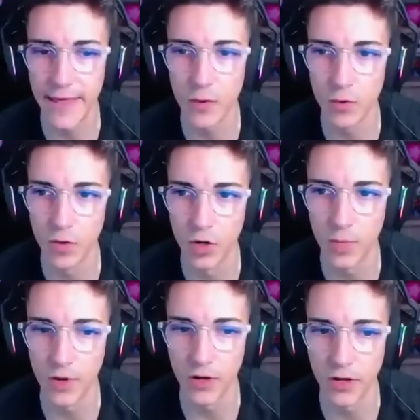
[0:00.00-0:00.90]
queda uno,
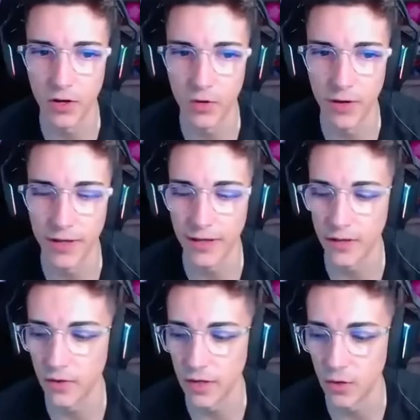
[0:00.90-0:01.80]
no me lo creo.
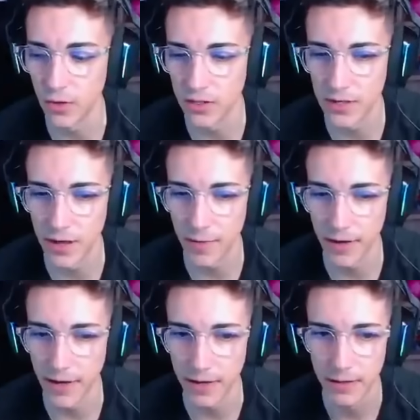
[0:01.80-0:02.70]
41 kill win se va a
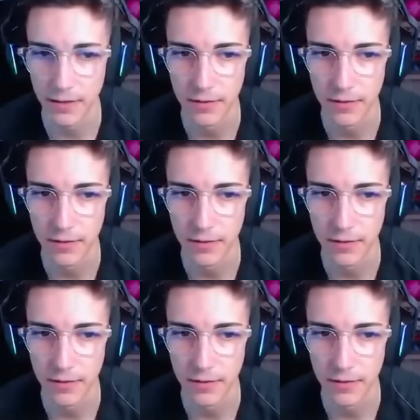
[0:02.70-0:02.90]
marcar.